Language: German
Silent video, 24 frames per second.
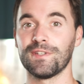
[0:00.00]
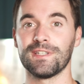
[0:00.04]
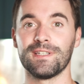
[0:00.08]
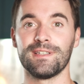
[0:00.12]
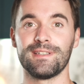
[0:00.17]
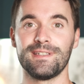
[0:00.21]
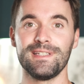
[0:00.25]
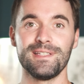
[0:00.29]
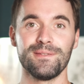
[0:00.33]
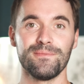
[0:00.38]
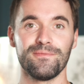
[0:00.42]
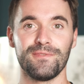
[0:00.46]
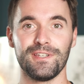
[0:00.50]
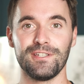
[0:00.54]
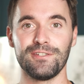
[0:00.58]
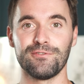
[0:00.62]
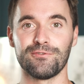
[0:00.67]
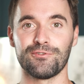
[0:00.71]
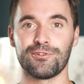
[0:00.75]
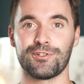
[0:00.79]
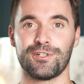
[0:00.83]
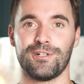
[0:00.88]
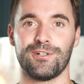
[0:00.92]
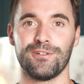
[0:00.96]
in diesem
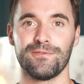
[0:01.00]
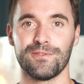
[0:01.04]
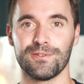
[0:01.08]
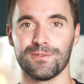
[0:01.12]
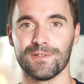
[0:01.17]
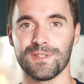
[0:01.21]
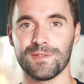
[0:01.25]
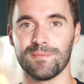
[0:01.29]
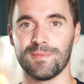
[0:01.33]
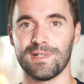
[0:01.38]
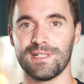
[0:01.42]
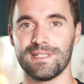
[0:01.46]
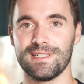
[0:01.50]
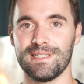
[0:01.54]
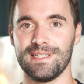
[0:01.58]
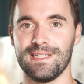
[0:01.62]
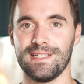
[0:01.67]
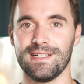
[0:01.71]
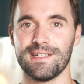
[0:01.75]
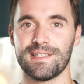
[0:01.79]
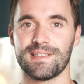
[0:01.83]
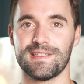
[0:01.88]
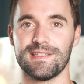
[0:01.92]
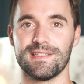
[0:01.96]
Video schauen wir uns mal die
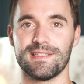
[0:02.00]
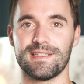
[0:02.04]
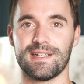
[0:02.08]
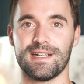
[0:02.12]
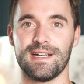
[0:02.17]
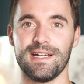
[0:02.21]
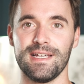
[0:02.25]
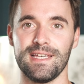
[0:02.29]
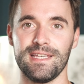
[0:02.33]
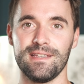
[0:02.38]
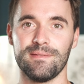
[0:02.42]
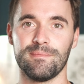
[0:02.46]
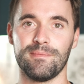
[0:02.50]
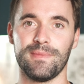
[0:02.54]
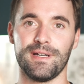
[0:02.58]
ersten drei